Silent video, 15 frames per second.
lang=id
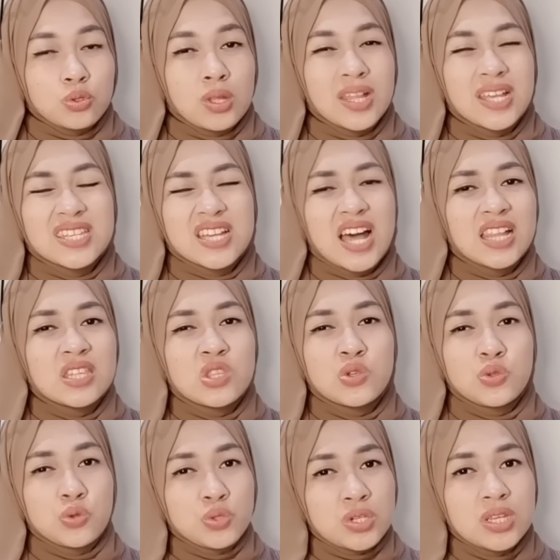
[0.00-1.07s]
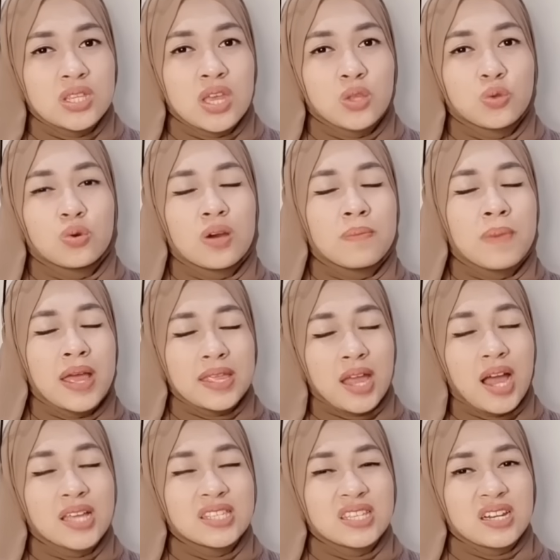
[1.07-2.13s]
Soalnya sekali dicuci dia tuh
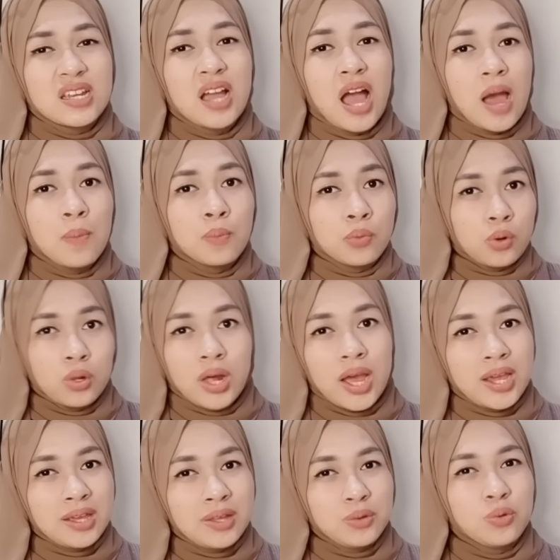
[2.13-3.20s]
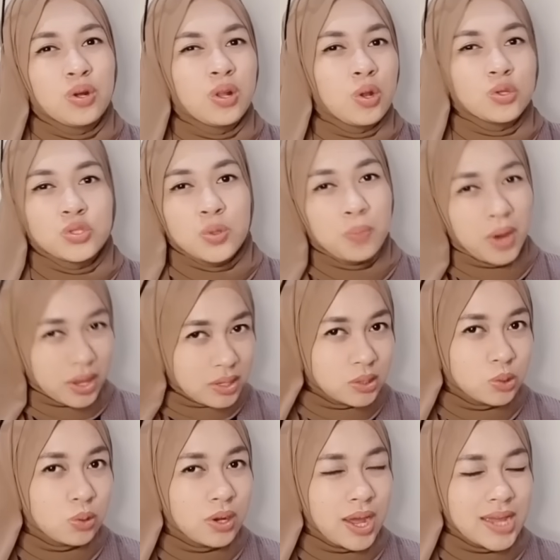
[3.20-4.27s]
kebanyakan sering ambrol kayak gitu, ngelocop kayak
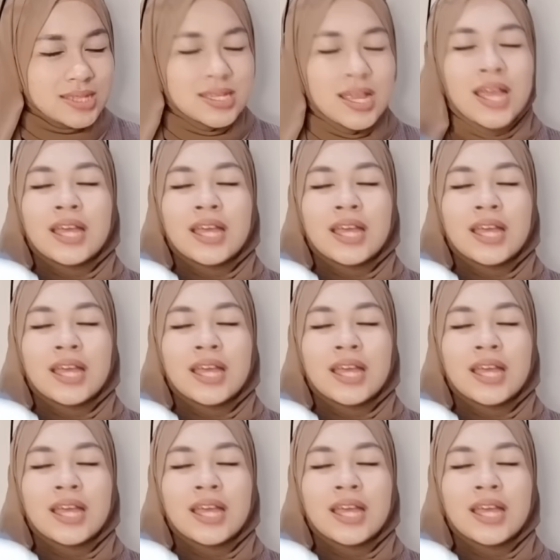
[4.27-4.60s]
gitu loh guys.